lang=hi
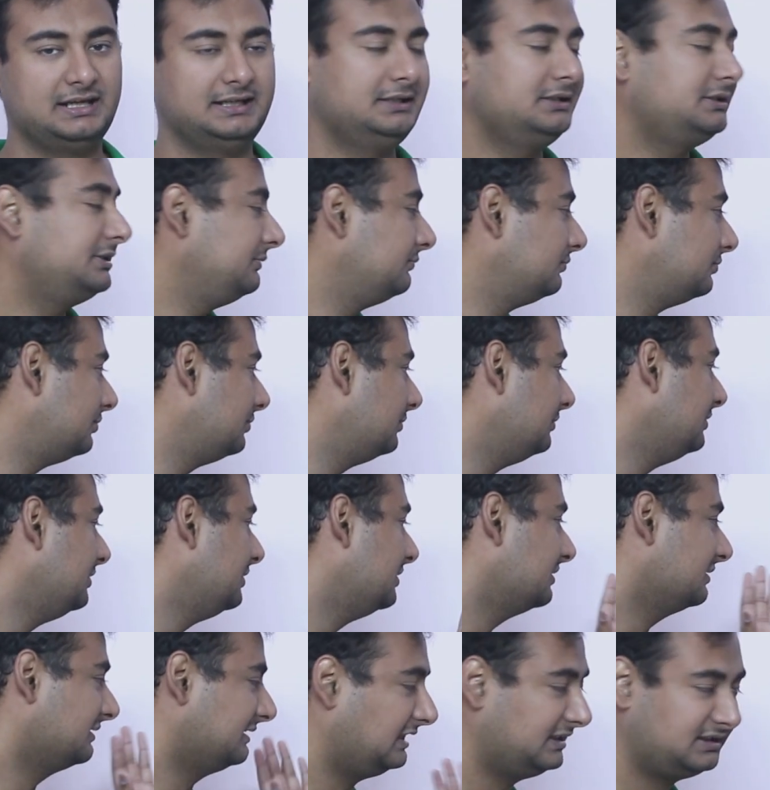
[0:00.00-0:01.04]
क्या है कि वो
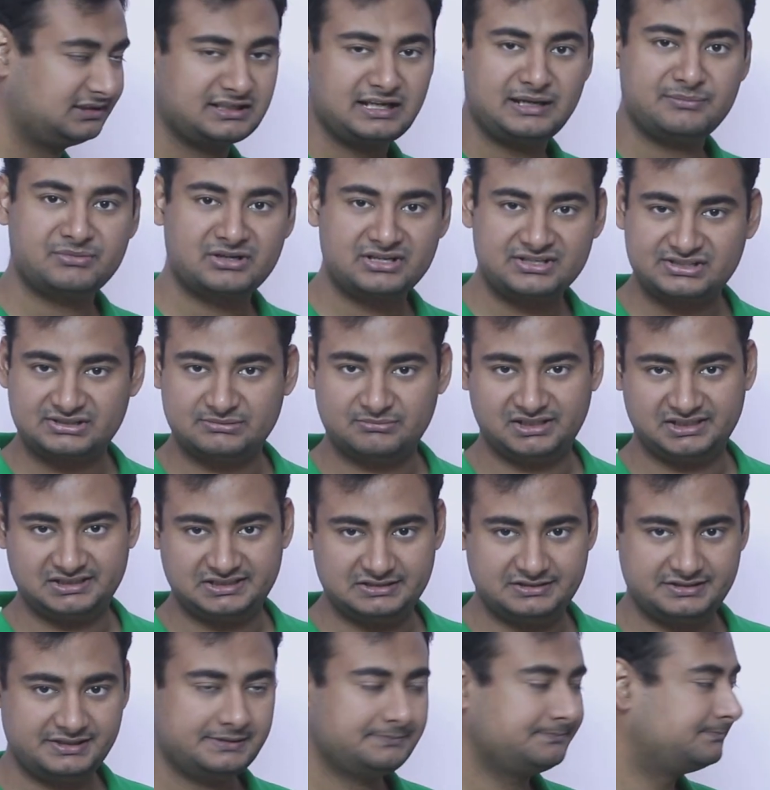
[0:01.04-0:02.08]
ज़्यादा कैमरा इस्तेमाल
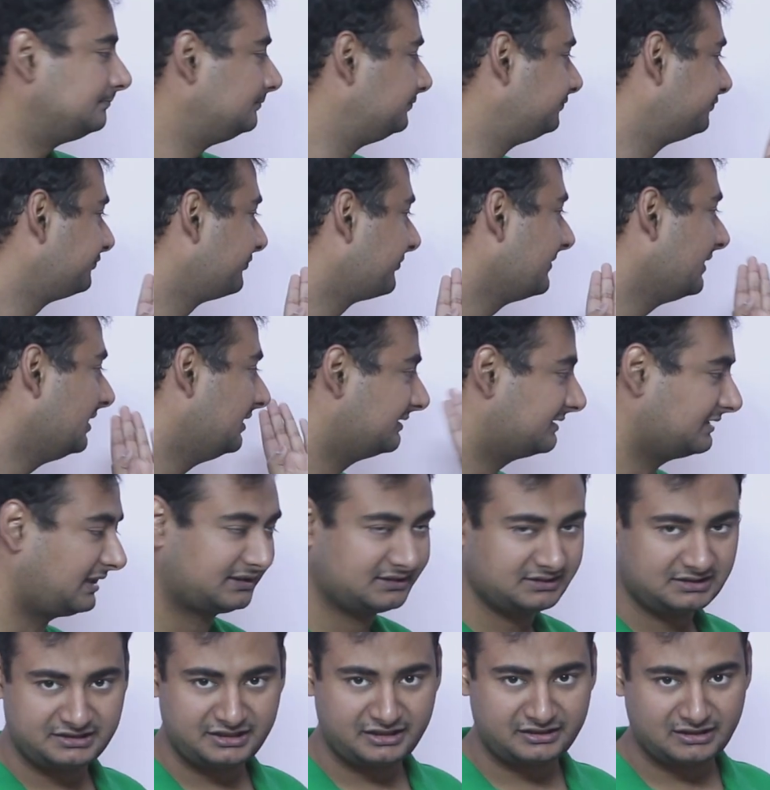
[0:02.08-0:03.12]
कीजिए
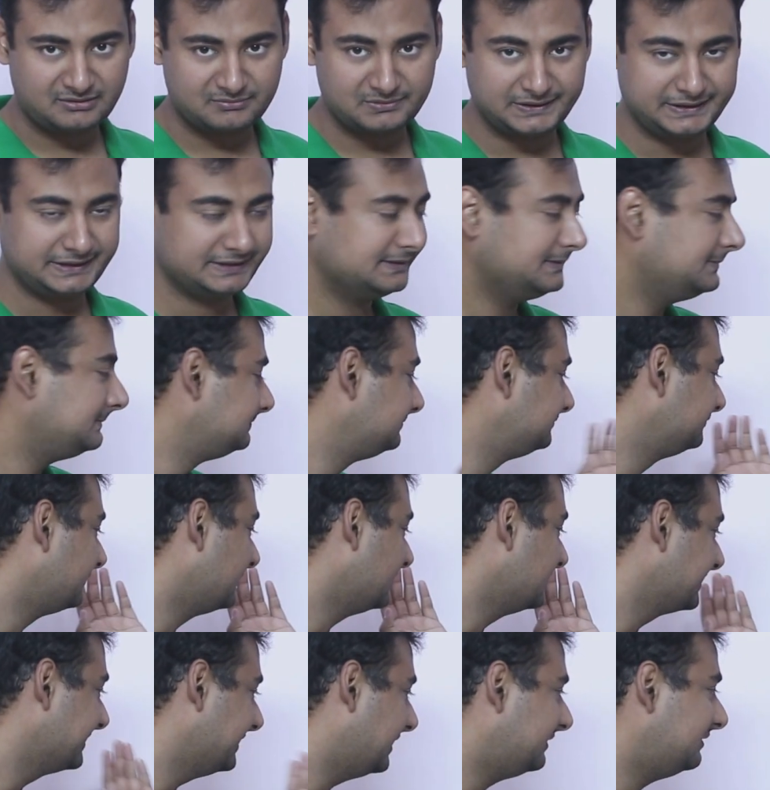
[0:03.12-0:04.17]
ज़्यादा डेटा बनेगा
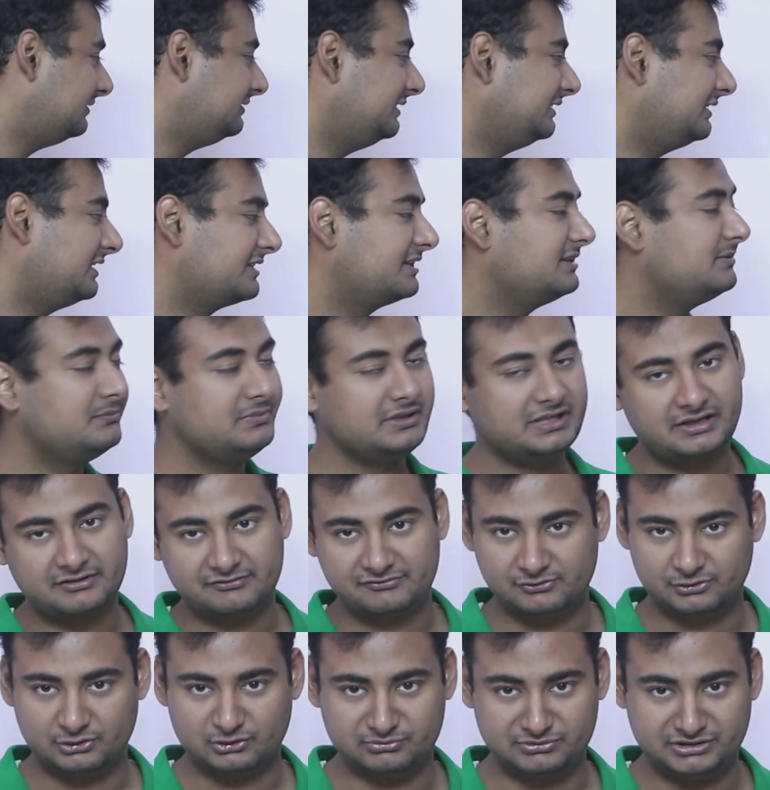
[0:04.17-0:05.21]
ज़्यादा डेटा से बेटर
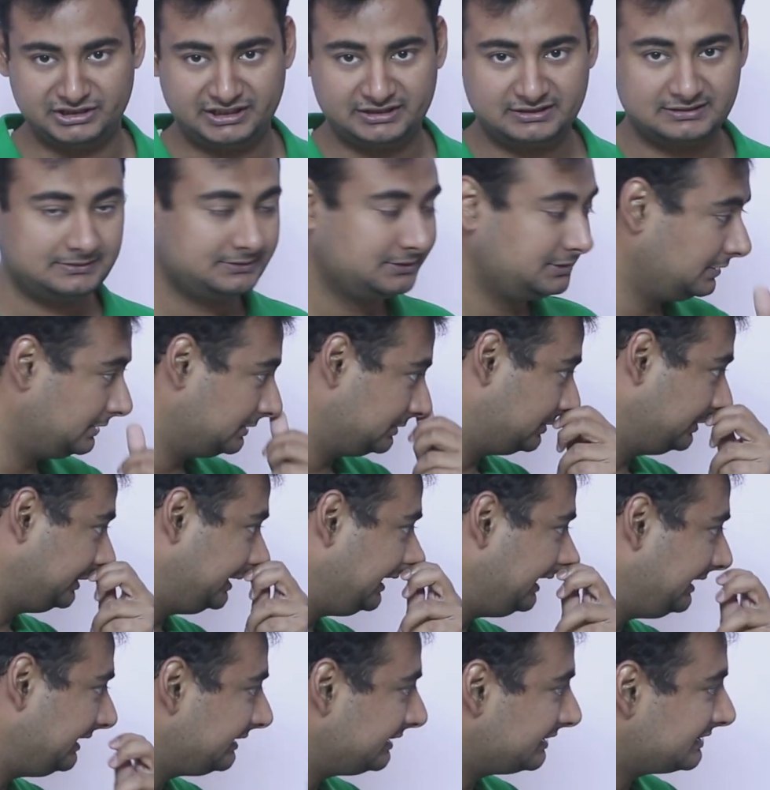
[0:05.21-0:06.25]
फोटो मिलेगा तो
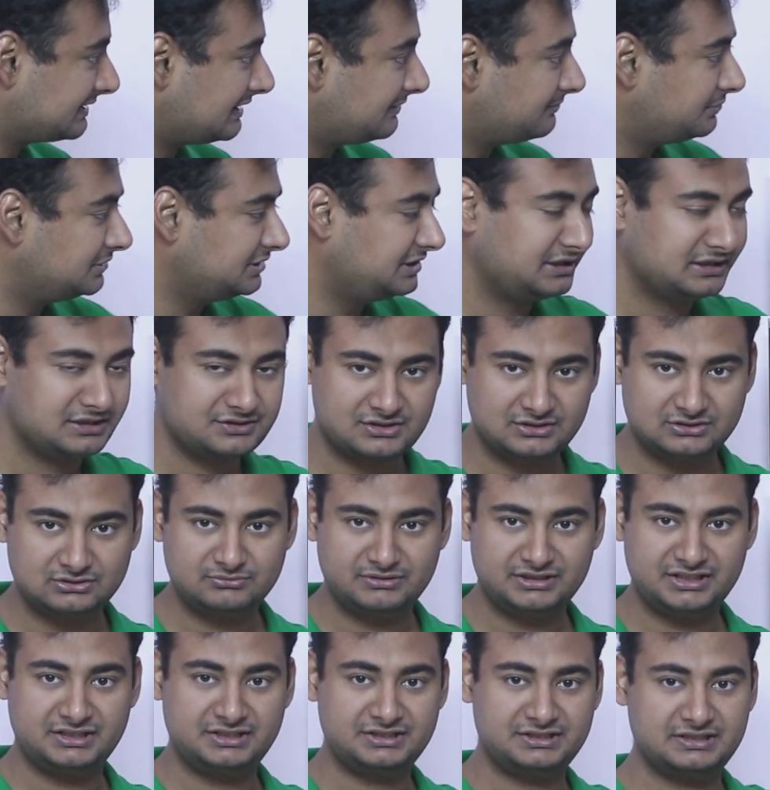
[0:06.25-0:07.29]
ये एक एग्जाम्पल देना चाहता
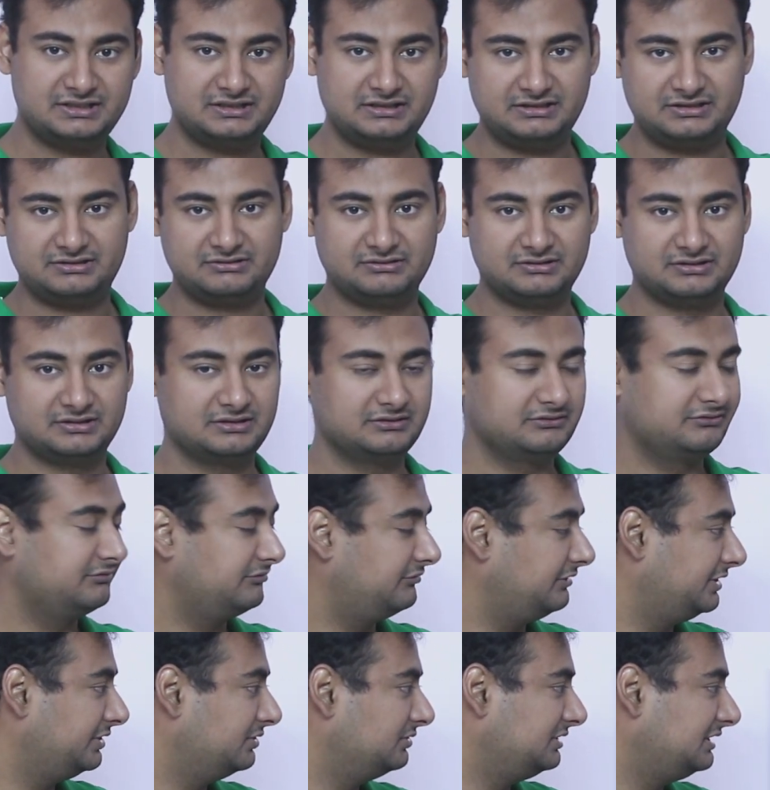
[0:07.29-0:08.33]
हूँ मैंने नीचे
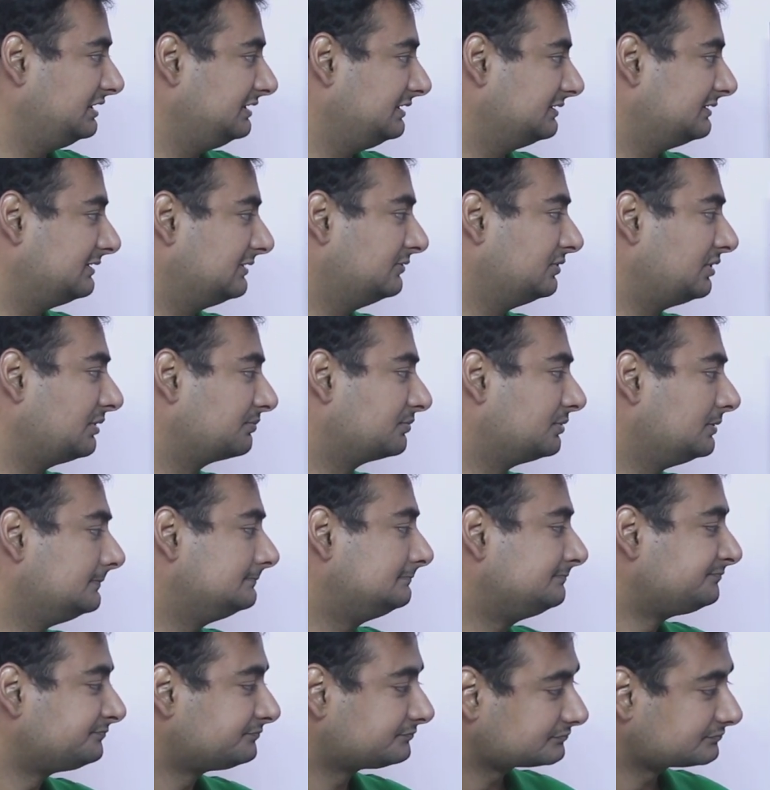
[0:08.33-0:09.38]
वीडियो दे देता हूँ आपको